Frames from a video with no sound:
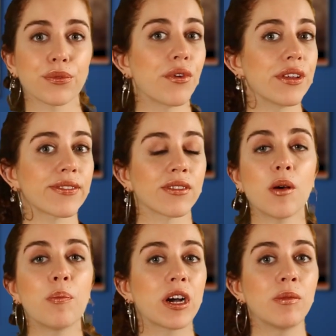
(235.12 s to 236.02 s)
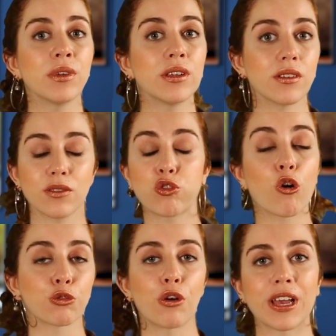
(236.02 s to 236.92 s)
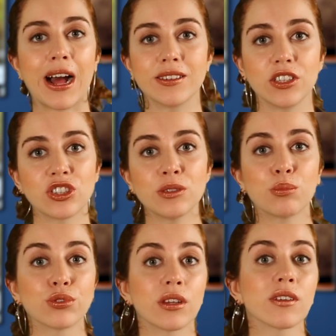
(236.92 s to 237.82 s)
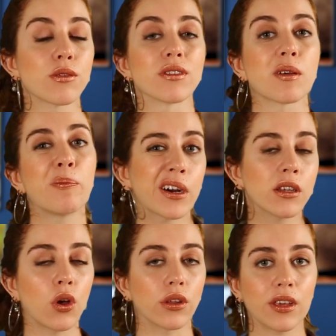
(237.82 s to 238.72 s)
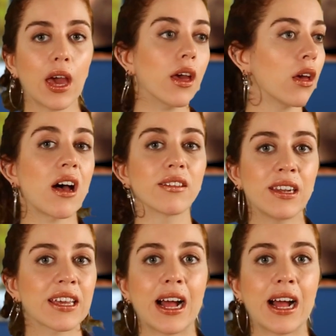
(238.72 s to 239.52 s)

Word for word: sonrasında bakımı çok zor geldiği için burada nasıl olsa bakılıyor diye tatile